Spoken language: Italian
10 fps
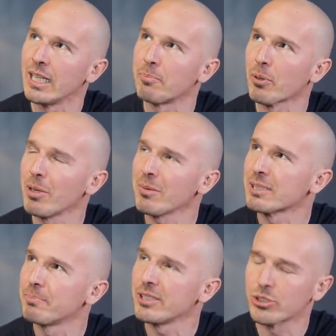il problema
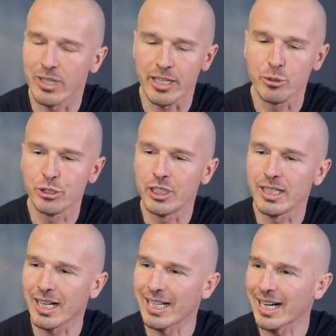spesso è
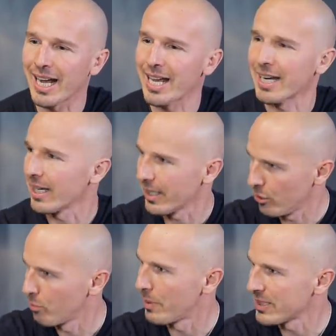riuscire a creare
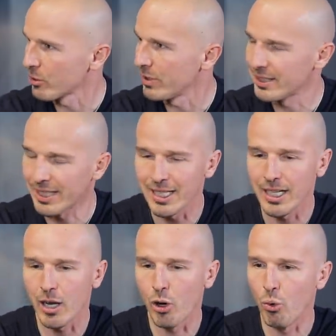in un paese come
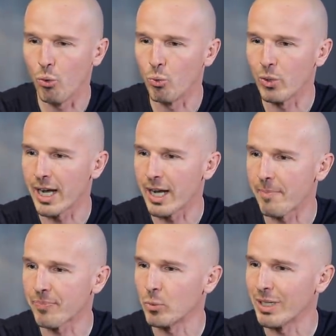l'Italia
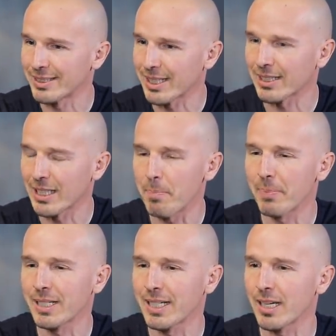una, una
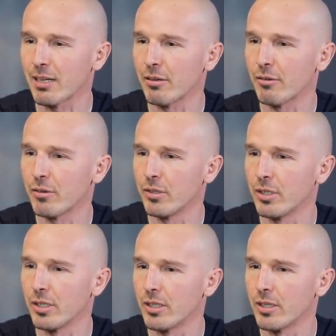startup che
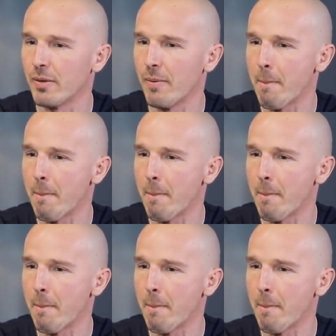eh,